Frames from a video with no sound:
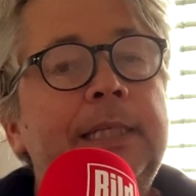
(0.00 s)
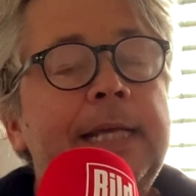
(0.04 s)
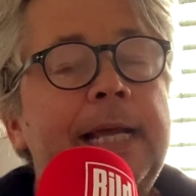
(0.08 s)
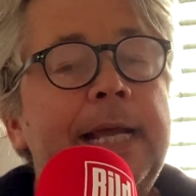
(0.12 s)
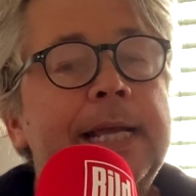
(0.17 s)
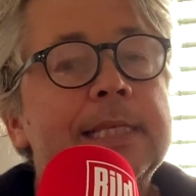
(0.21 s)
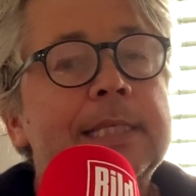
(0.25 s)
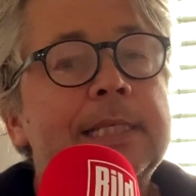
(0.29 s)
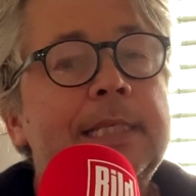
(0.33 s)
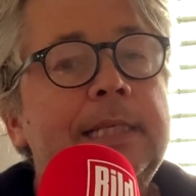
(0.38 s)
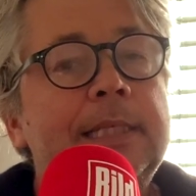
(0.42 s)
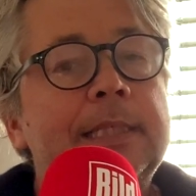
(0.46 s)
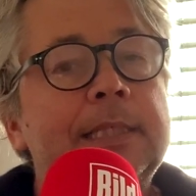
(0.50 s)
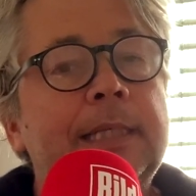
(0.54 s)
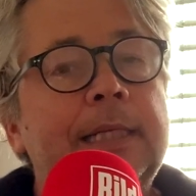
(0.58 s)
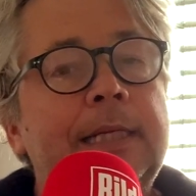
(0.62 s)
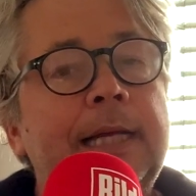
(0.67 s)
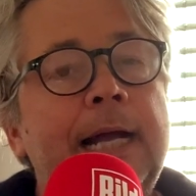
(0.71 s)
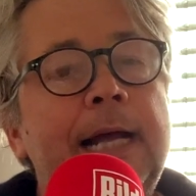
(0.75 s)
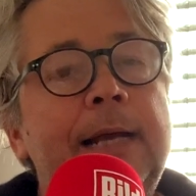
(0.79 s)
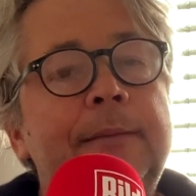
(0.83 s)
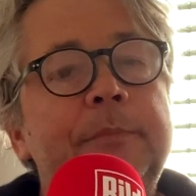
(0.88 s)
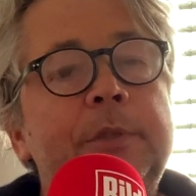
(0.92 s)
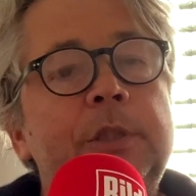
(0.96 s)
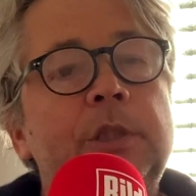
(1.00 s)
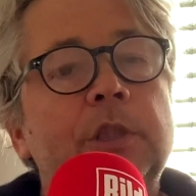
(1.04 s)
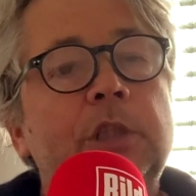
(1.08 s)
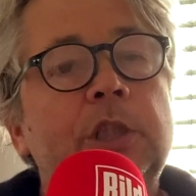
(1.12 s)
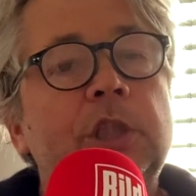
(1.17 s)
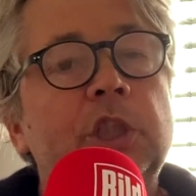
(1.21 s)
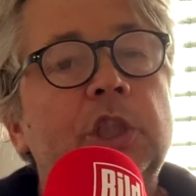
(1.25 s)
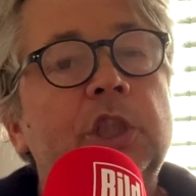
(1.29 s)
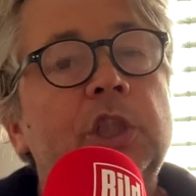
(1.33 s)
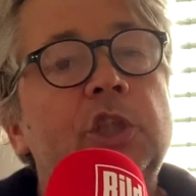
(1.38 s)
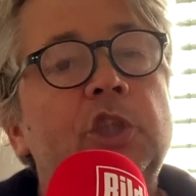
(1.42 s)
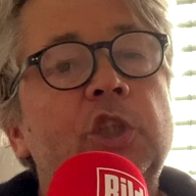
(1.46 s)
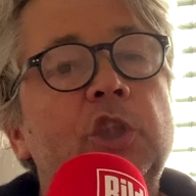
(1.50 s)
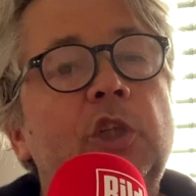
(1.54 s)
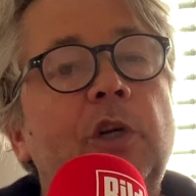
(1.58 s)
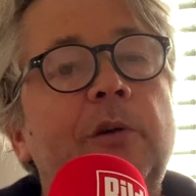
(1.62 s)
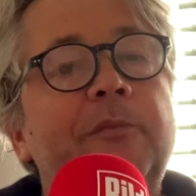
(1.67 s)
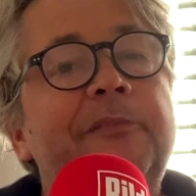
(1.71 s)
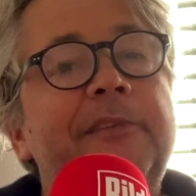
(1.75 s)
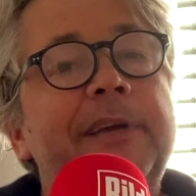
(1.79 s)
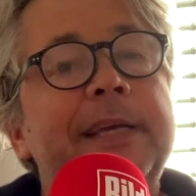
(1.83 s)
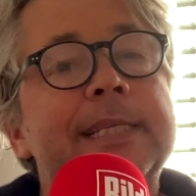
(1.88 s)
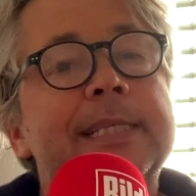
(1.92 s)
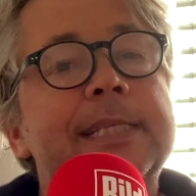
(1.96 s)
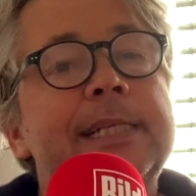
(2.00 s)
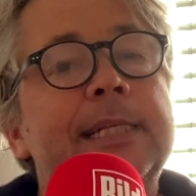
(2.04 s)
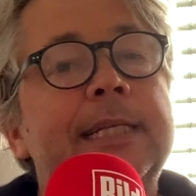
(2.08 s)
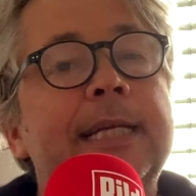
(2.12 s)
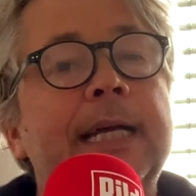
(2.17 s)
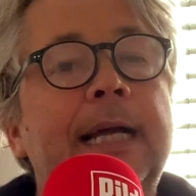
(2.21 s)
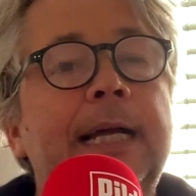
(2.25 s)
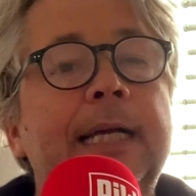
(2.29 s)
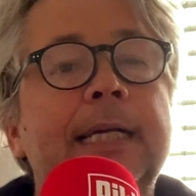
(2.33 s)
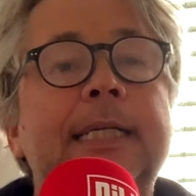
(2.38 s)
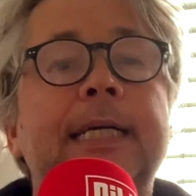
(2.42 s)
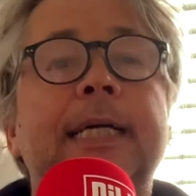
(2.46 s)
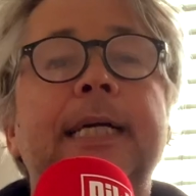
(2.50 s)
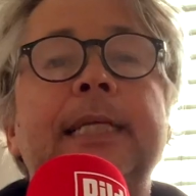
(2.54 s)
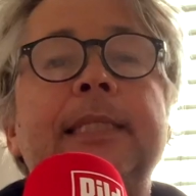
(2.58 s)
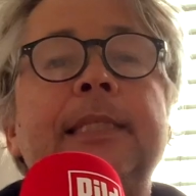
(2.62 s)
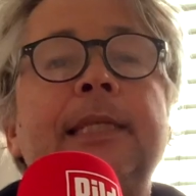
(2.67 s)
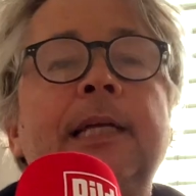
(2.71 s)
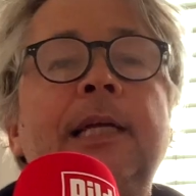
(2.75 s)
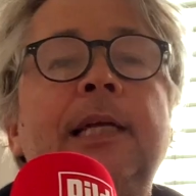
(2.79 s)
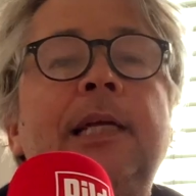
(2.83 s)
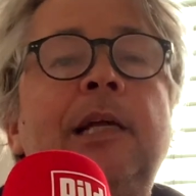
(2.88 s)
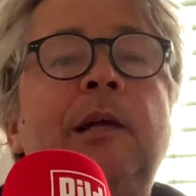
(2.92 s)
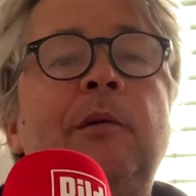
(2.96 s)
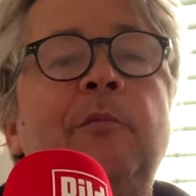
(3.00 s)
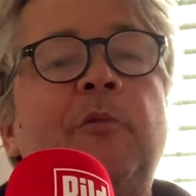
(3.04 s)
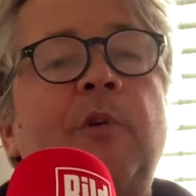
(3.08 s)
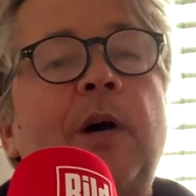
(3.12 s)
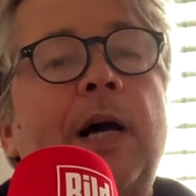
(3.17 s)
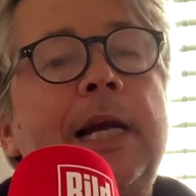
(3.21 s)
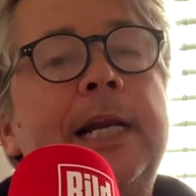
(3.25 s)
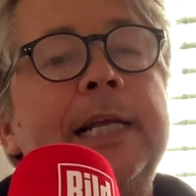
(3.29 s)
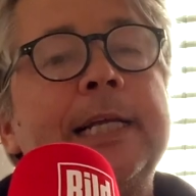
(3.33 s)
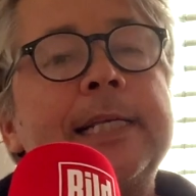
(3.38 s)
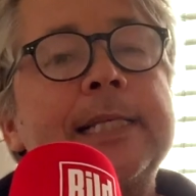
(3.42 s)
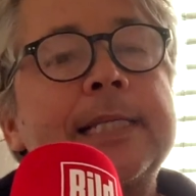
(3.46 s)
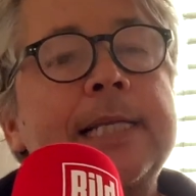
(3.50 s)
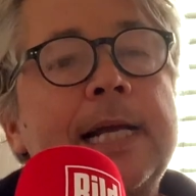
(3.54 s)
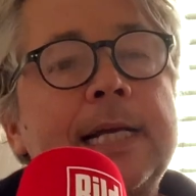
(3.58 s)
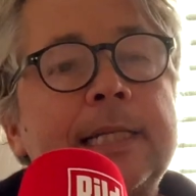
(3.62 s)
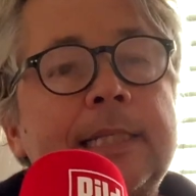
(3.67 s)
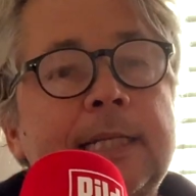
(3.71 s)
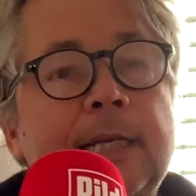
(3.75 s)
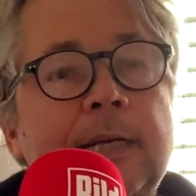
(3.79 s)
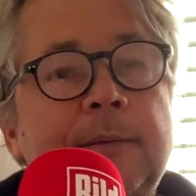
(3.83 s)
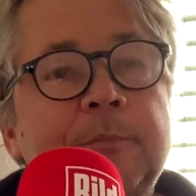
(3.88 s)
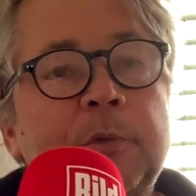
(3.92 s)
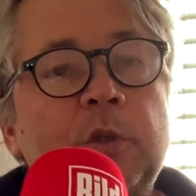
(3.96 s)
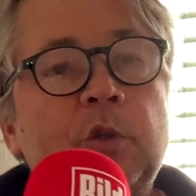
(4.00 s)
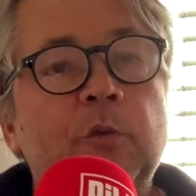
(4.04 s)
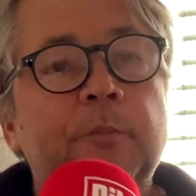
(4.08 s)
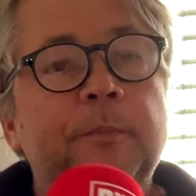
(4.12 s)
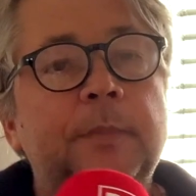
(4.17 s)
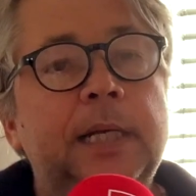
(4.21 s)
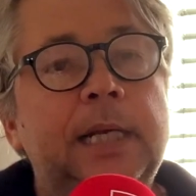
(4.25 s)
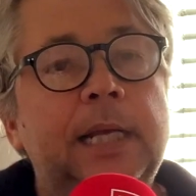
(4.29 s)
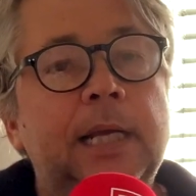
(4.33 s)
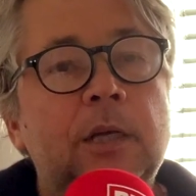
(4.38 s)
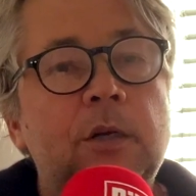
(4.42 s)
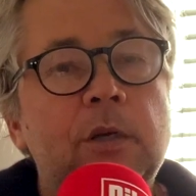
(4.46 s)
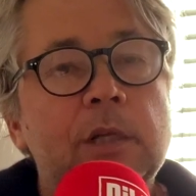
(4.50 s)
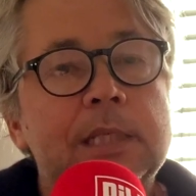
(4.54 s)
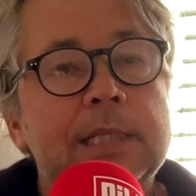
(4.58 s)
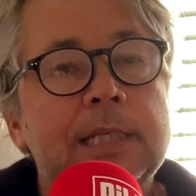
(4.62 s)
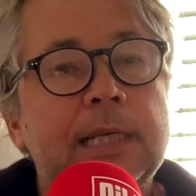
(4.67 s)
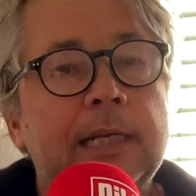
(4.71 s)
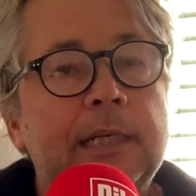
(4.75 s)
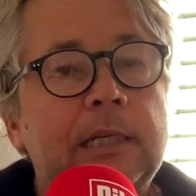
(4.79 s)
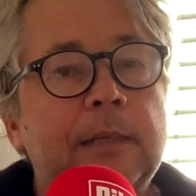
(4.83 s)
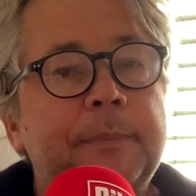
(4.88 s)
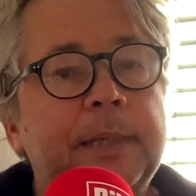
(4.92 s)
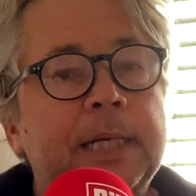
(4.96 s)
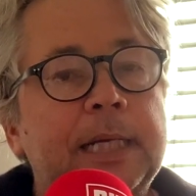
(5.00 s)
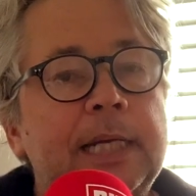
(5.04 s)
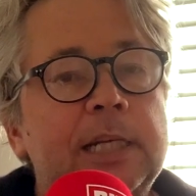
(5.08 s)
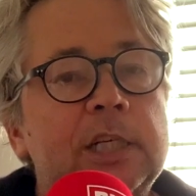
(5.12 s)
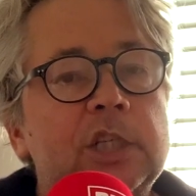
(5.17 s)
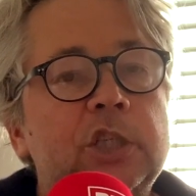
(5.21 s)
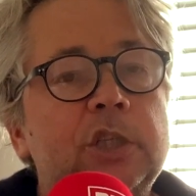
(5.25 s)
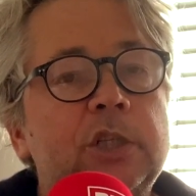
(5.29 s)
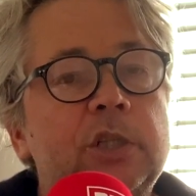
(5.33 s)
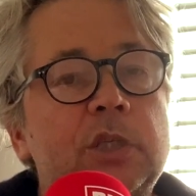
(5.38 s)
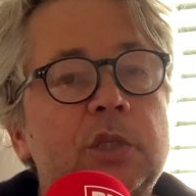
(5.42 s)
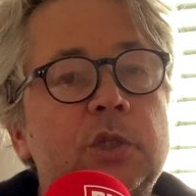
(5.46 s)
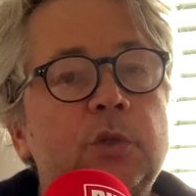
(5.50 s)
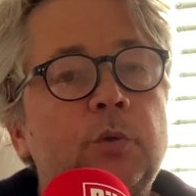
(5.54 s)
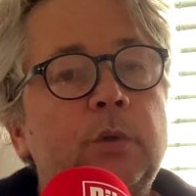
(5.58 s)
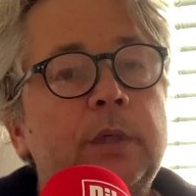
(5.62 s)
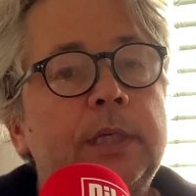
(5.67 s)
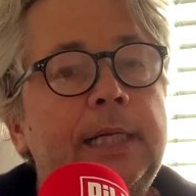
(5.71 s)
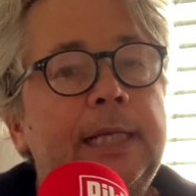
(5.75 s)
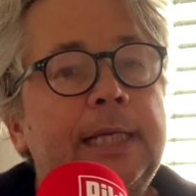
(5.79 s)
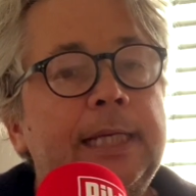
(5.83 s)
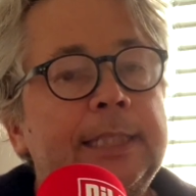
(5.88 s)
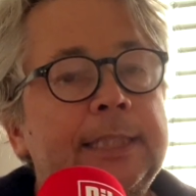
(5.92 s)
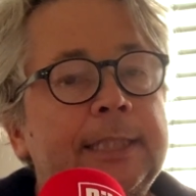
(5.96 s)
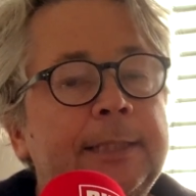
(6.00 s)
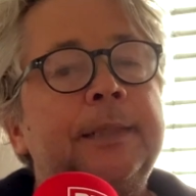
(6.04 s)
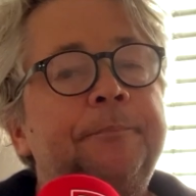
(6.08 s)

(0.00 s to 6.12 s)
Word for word: Erst diese heimtückische Stoffwechselkrankheit, wo alle gesagt haben, guck mal, der Götze hat aber ganz schön zugelegt.